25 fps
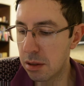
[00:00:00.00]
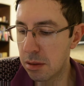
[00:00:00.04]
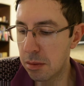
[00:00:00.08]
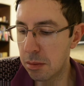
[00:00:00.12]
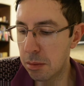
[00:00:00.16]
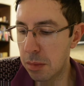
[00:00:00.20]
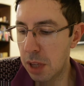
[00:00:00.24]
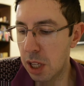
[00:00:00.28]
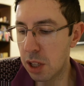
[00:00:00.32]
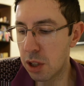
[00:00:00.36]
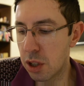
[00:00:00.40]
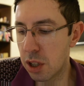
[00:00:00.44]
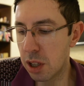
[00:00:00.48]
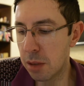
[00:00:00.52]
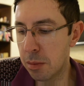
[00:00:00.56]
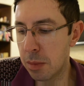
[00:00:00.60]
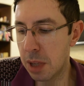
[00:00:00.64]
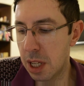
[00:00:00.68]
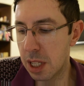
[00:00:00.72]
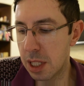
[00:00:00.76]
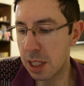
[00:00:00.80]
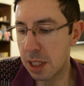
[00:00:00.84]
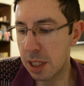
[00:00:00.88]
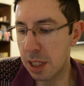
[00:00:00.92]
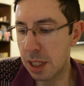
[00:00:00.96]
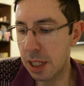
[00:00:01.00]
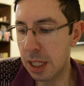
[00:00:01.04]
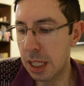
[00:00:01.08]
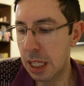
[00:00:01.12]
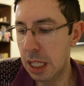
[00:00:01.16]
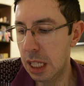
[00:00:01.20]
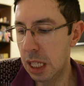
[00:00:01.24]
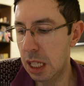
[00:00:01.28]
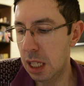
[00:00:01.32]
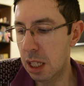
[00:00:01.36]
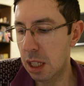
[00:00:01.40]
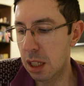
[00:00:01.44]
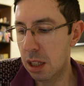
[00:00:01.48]
меньше масла,
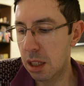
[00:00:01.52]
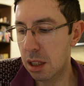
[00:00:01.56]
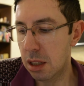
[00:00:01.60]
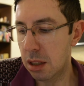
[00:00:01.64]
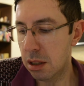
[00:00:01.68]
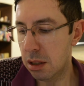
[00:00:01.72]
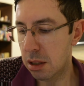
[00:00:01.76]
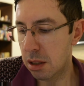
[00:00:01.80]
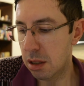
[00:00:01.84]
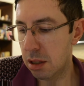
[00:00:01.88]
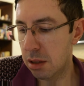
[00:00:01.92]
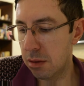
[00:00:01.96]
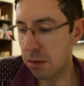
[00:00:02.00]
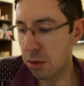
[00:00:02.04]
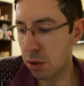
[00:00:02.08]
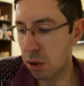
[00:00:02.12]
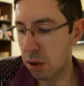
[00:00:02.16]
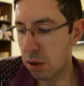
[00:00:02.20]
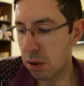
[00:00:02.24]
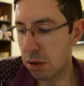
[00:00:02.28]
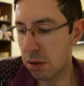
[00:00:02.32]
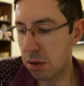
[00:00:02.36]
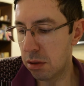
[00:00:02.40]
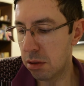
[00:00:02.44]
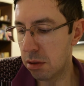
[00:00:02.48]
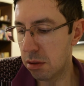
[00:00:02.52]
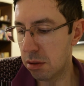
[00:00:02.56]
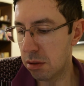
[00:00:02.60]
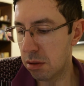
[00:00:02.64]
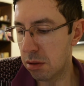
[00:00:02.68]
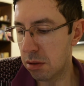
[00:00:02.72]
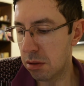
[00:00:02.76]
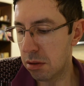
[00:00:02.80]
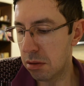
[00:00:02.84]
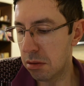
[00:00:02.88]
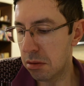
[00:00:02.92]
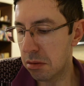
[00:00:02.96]
вот, э,